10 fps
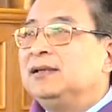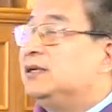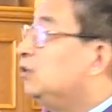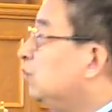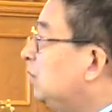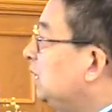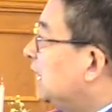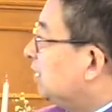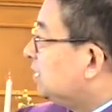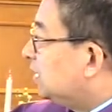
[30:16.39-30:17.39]
但是如果你
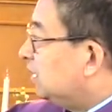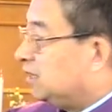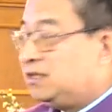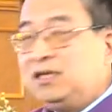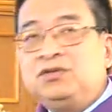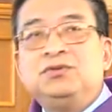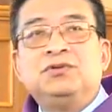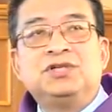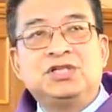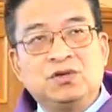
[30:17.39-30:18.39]
按照神的心意
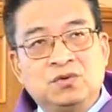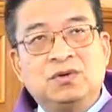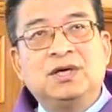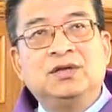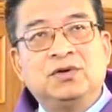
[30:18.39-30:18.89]
去生活，